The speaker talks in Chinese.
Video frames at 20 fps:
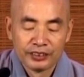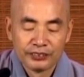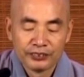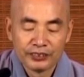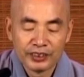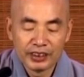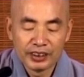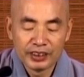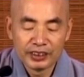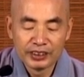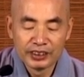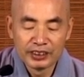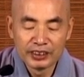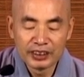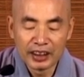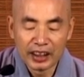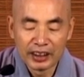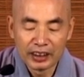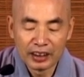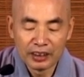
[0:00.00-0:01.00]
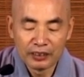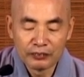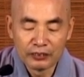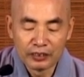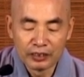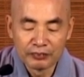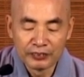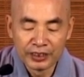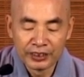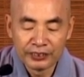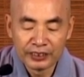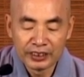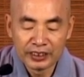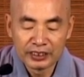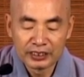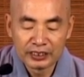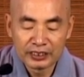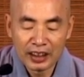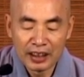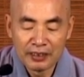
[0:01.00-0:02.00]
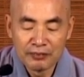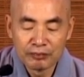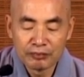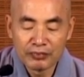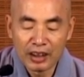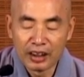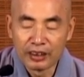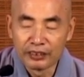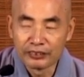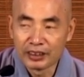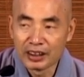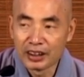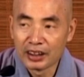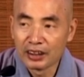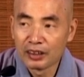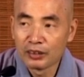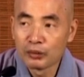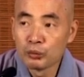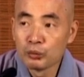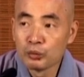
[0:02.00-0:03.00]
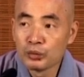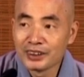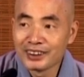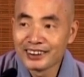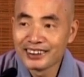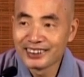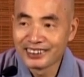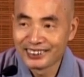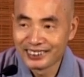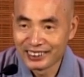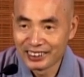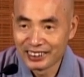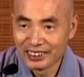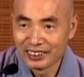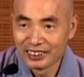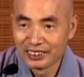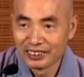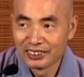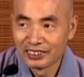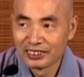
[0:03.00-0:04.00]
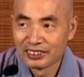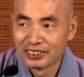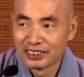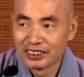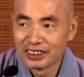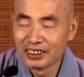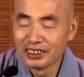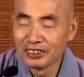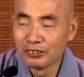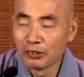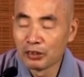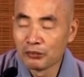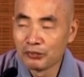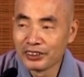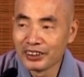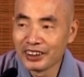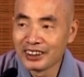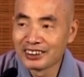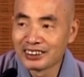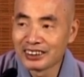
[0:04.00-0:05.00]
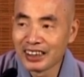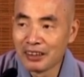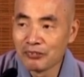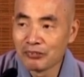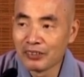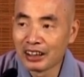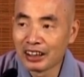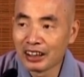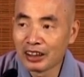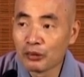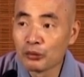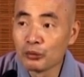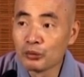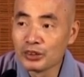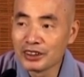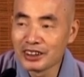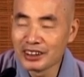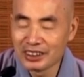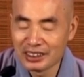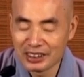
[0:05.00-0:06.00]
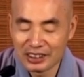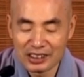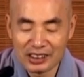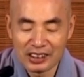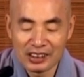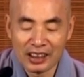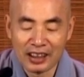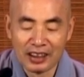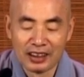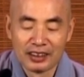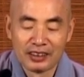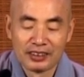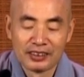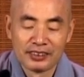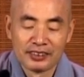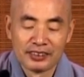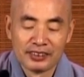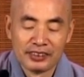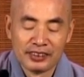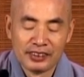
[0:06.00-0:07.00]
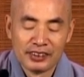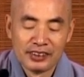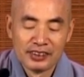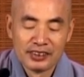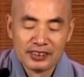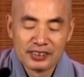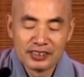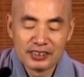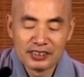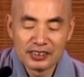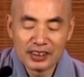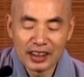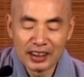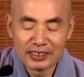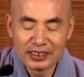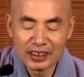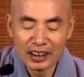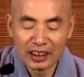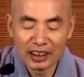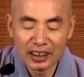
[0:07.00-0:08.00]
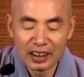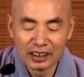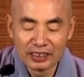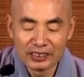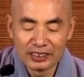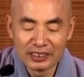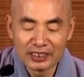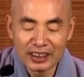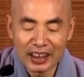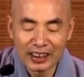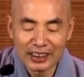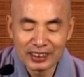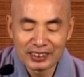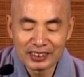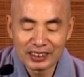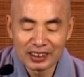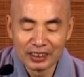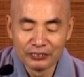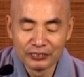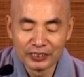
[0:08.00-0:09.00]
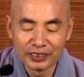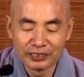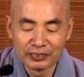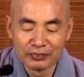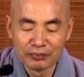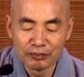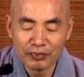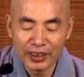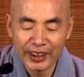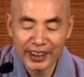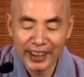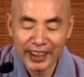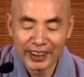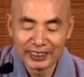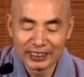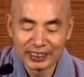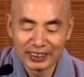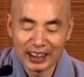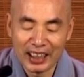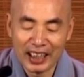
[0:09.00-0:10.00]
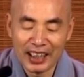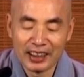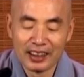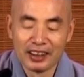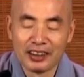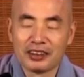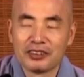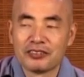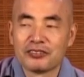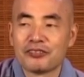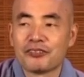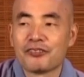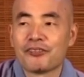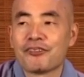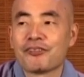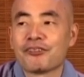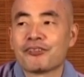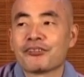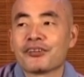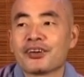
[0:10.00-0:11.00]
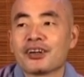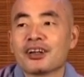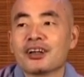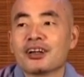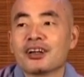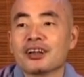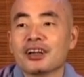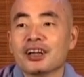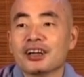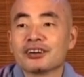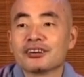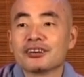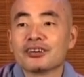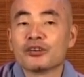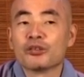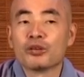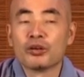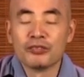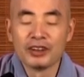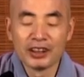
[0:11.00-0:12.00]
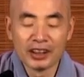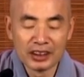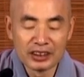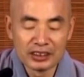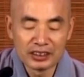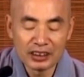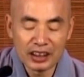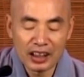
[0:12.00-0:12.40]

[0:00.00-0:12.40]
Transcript: 会影响到我们对三宝的恭敬心。其实我们对三宝的恭敬心啊，事实上是要靠日常的生活中培养起来的。也就是我们认识